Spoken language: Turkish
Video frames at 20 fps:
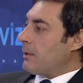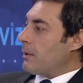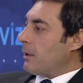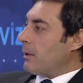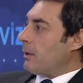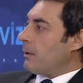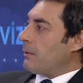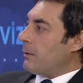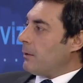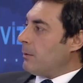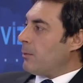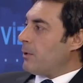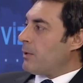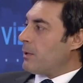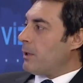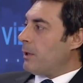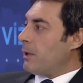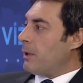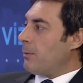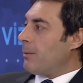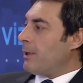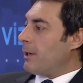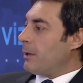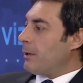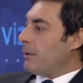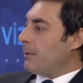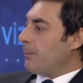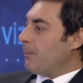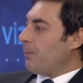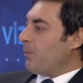derse katılımını
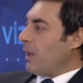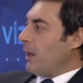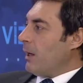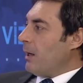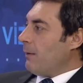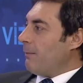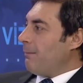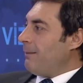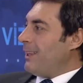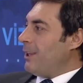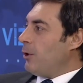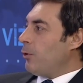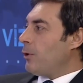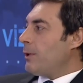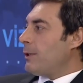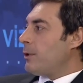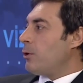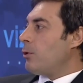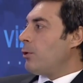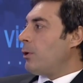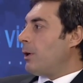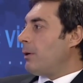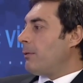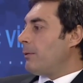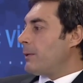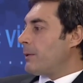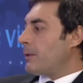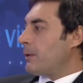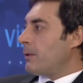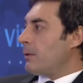sağlamak, video izliyor
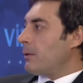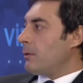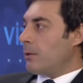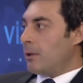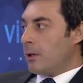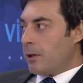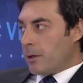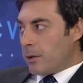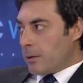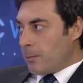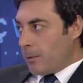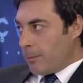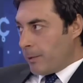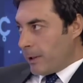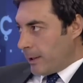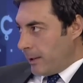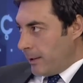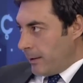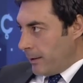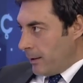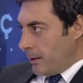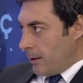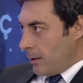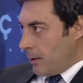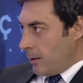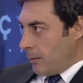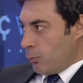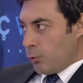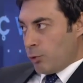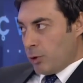havası yaratmamak idi.
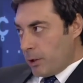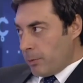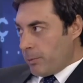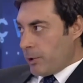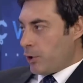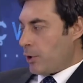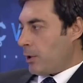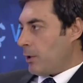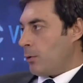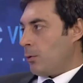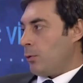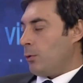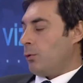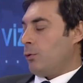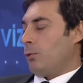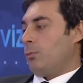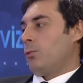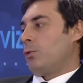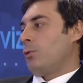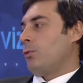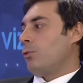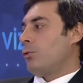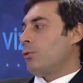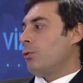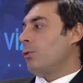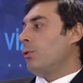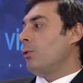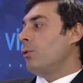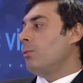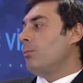Bunda da başarılı olduğumuzu
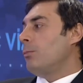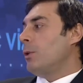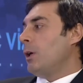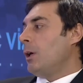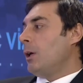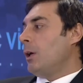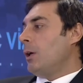düşünüyorum.